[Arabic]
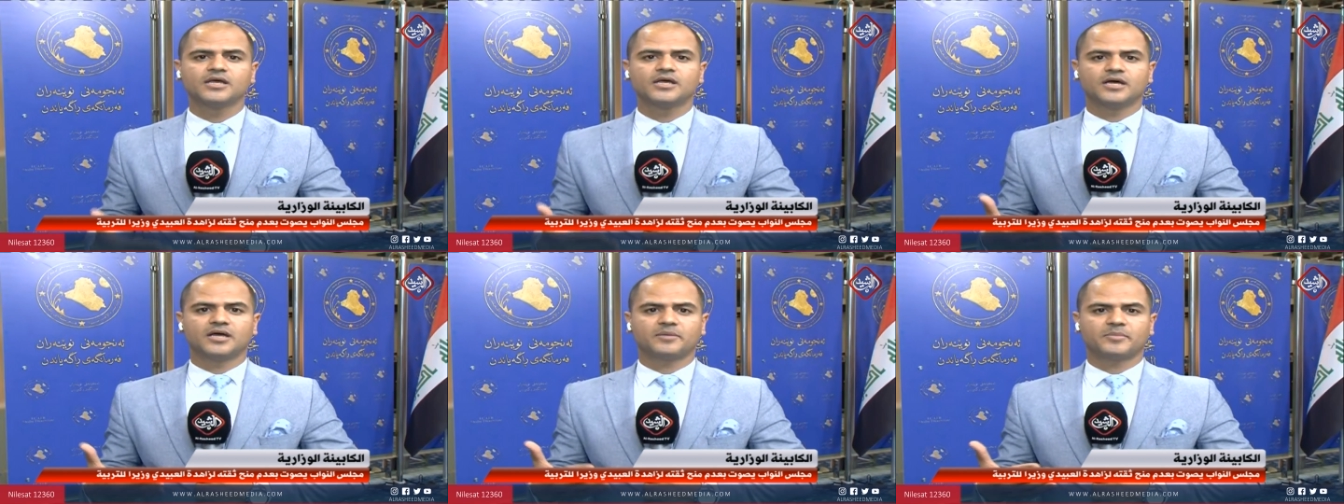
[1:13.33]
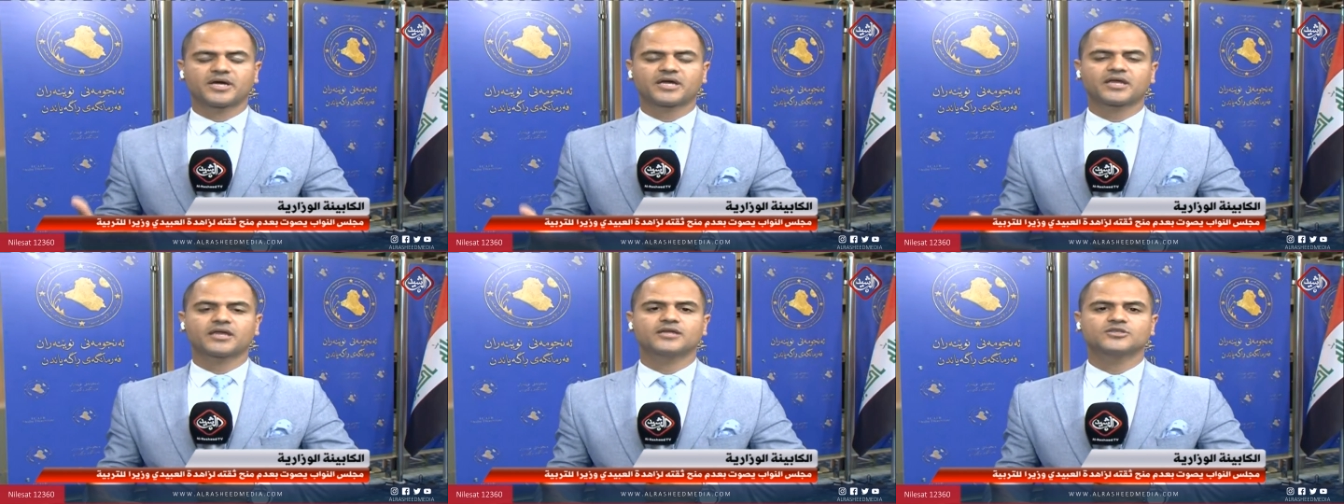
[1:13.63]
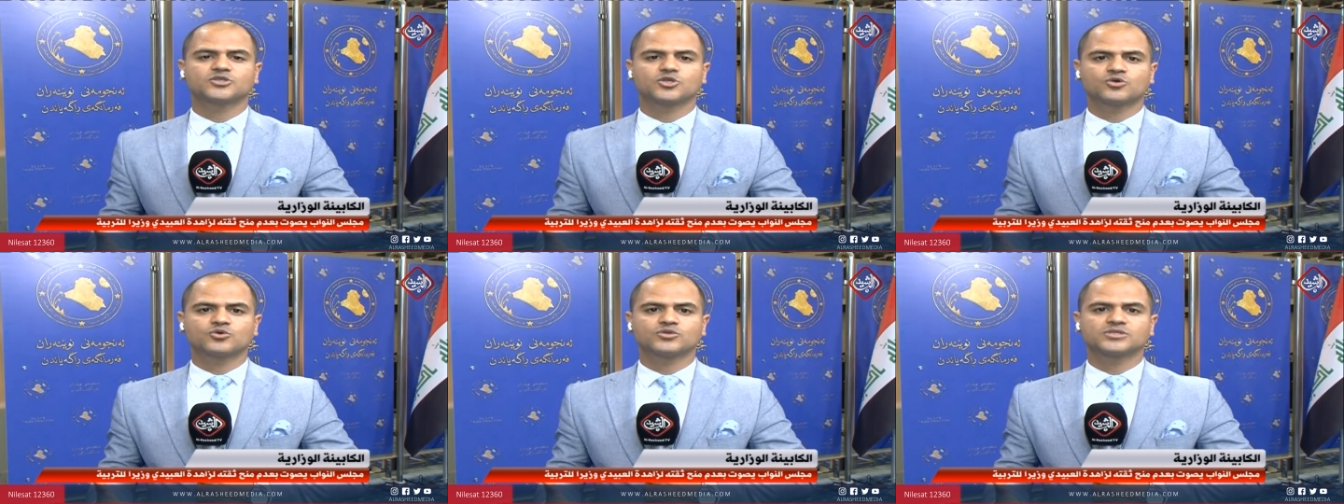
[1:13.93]
بقية
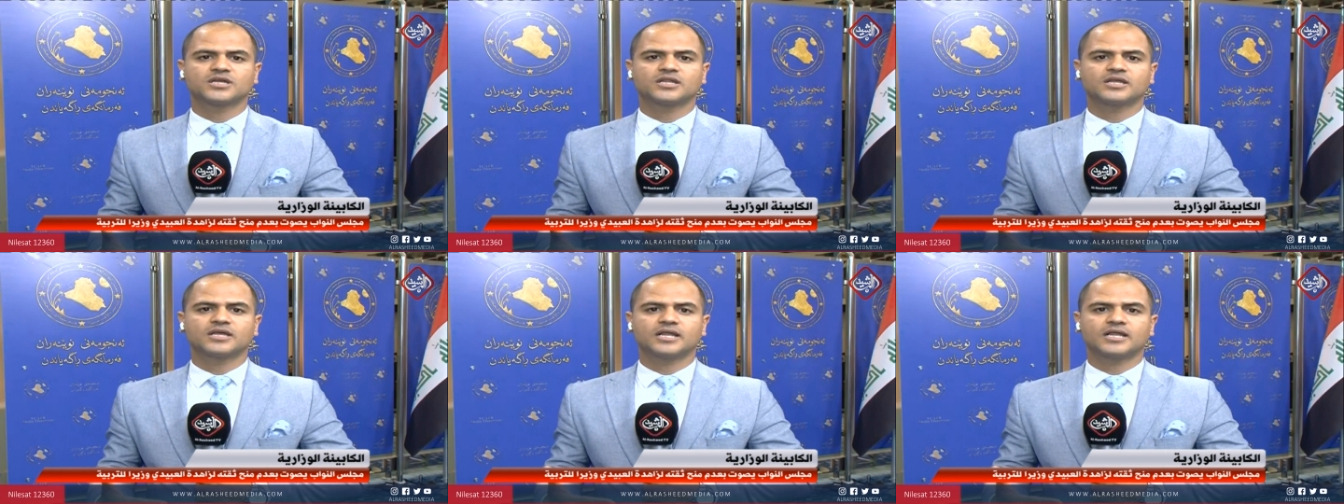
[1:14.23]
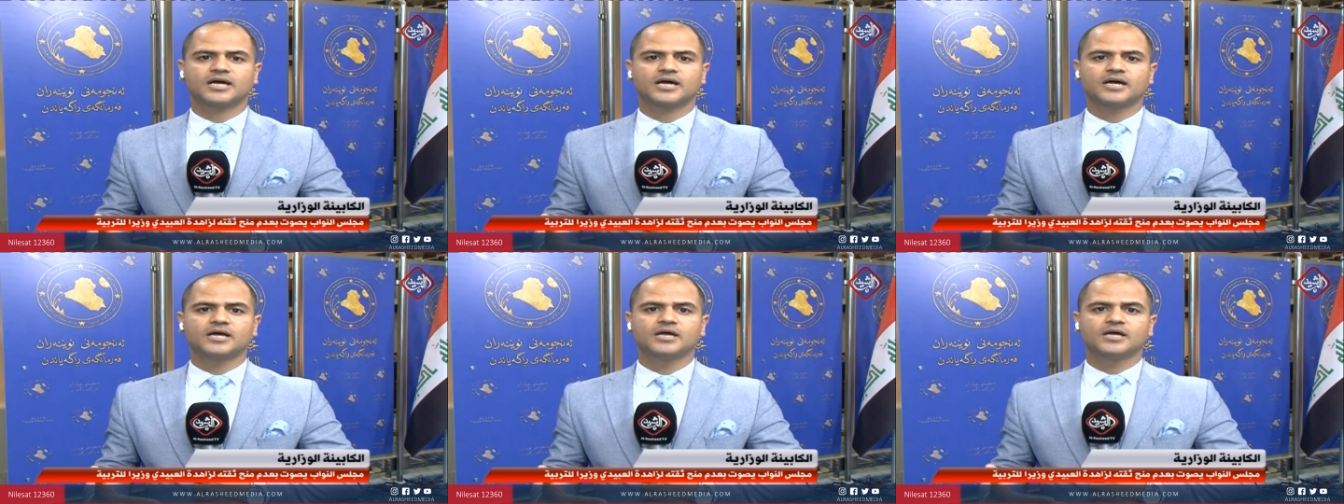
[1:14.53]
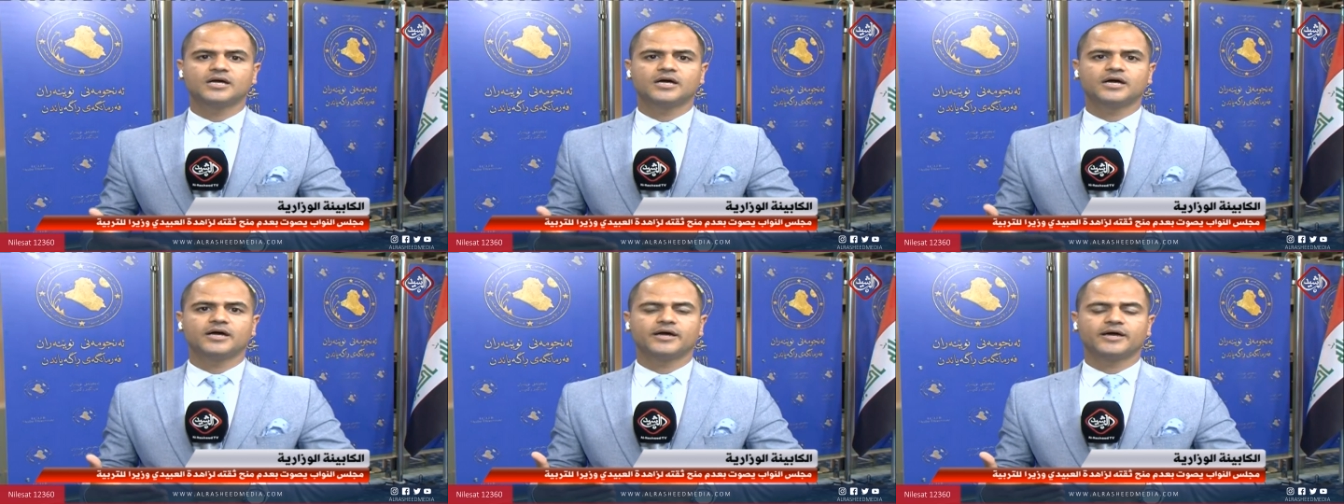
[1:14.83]
الكتل إلى
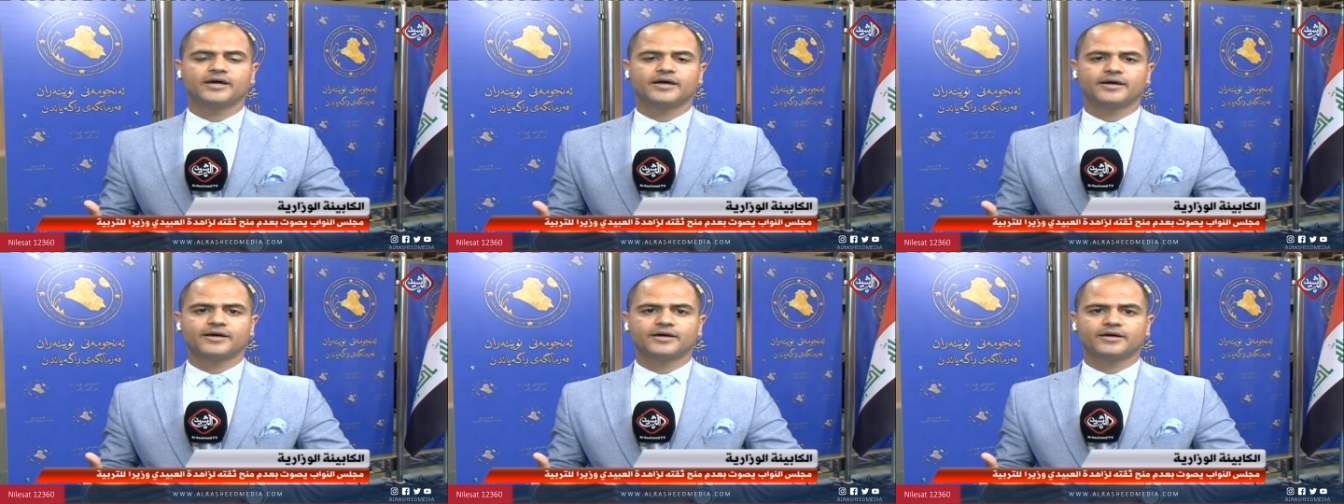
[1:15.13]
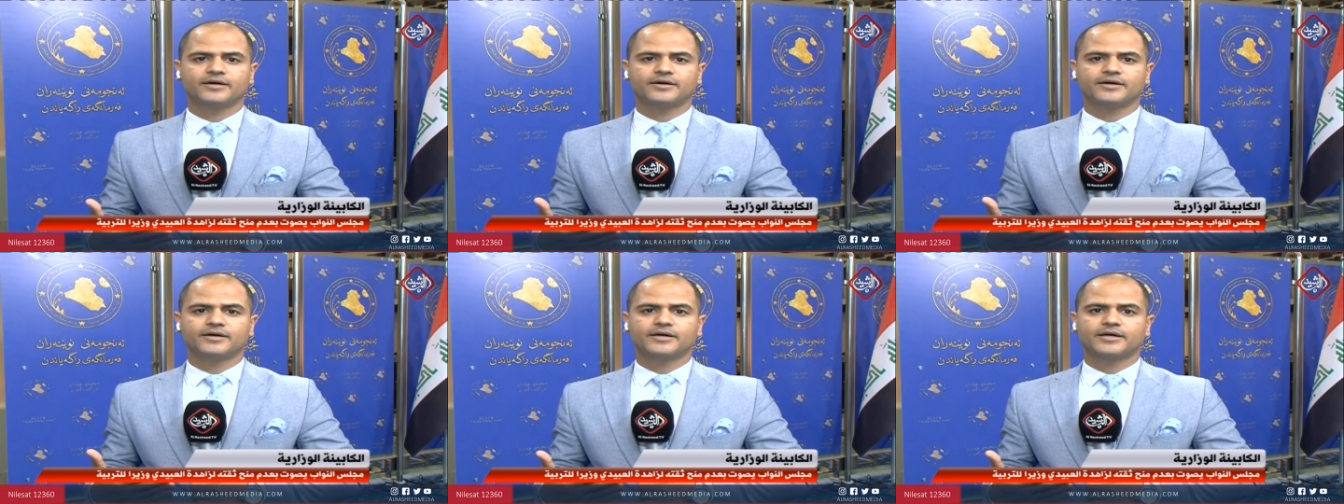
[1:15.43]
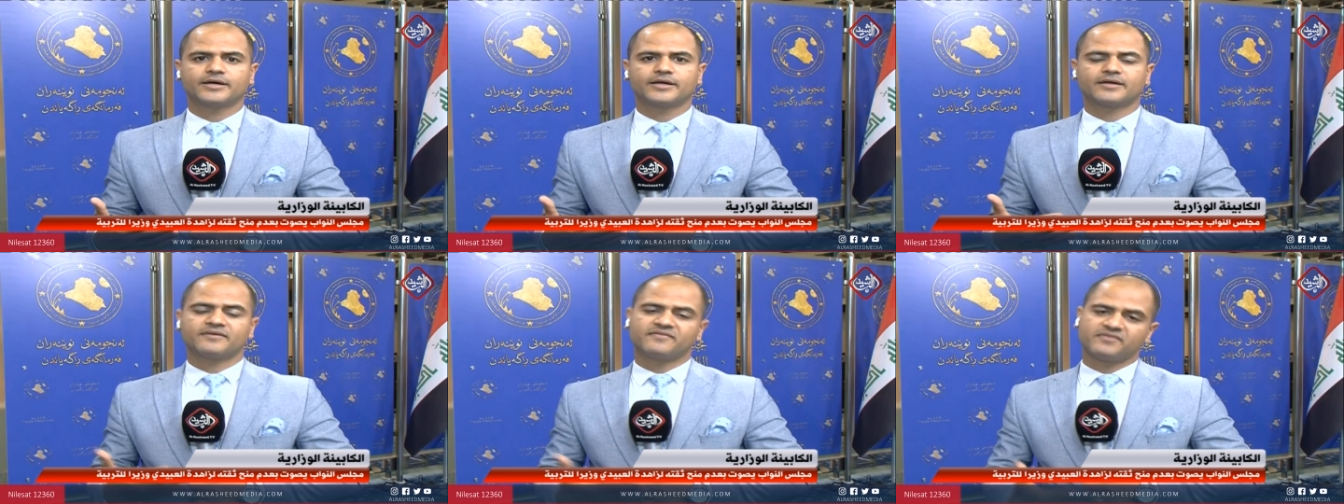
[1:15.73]
آه،
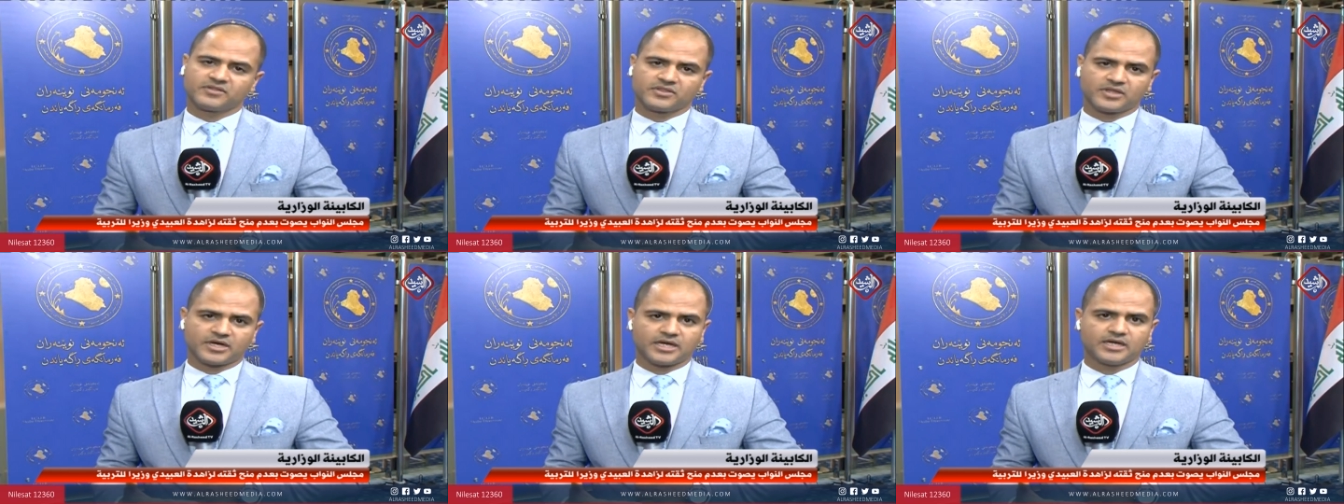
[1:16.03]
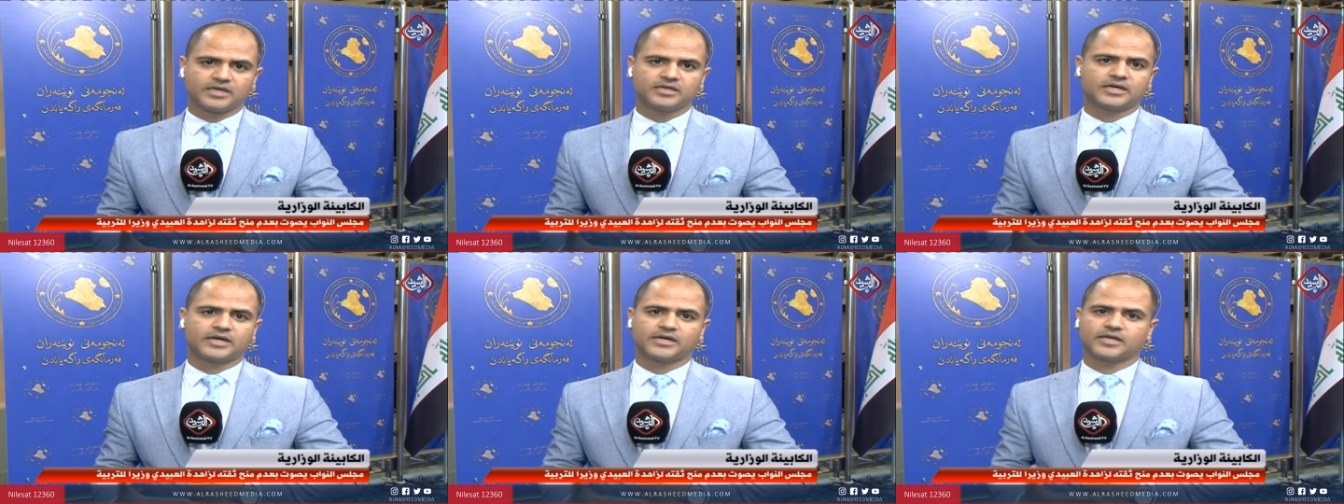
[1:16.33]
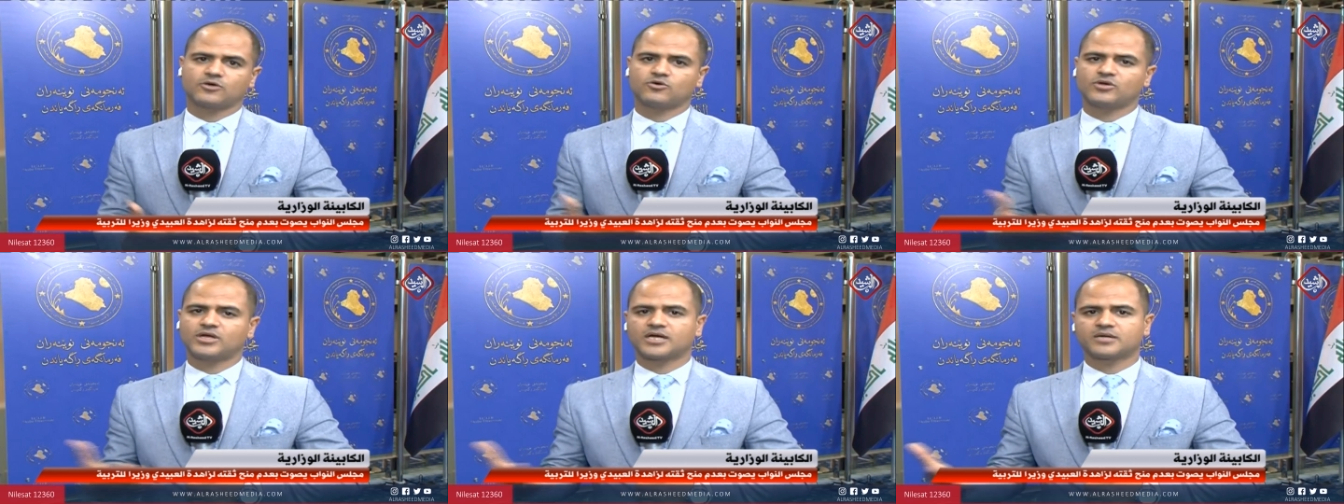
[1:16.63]
آه، رفضها يعني
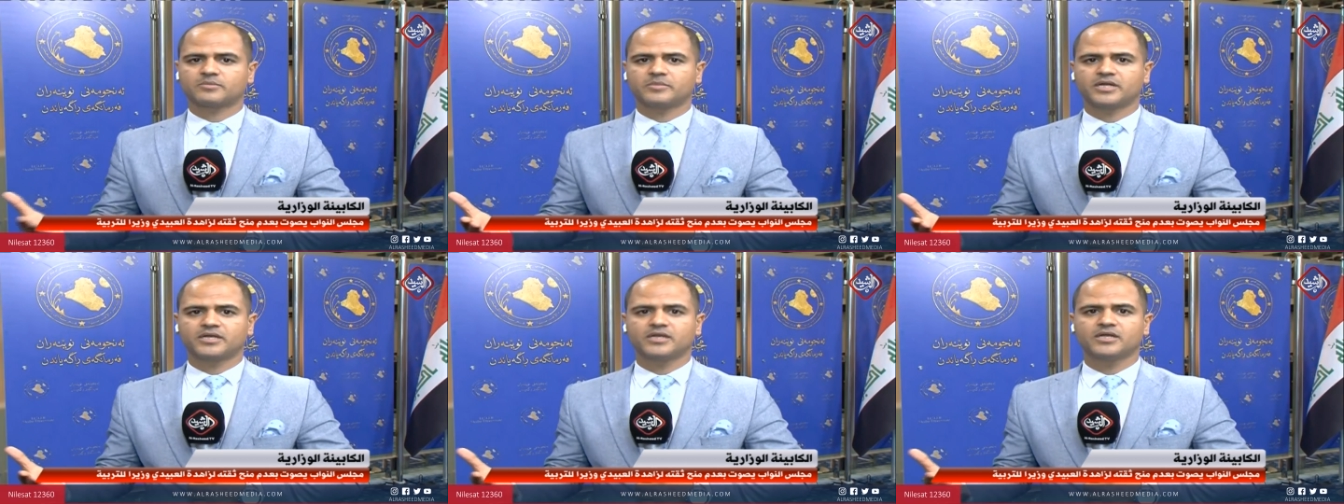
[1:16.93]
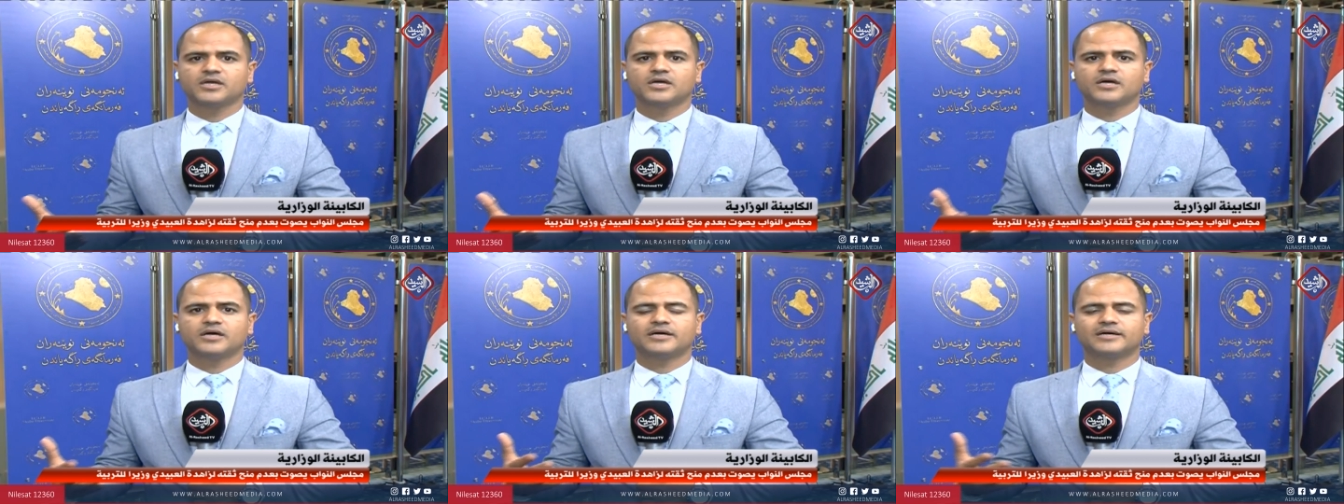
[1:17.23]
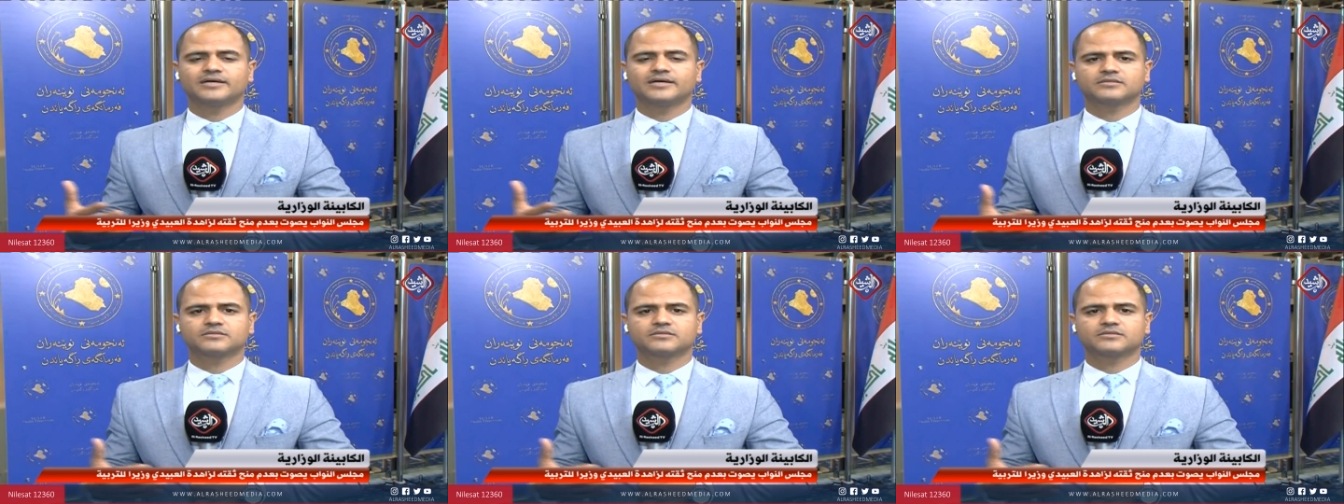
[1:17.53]
هناك من آه،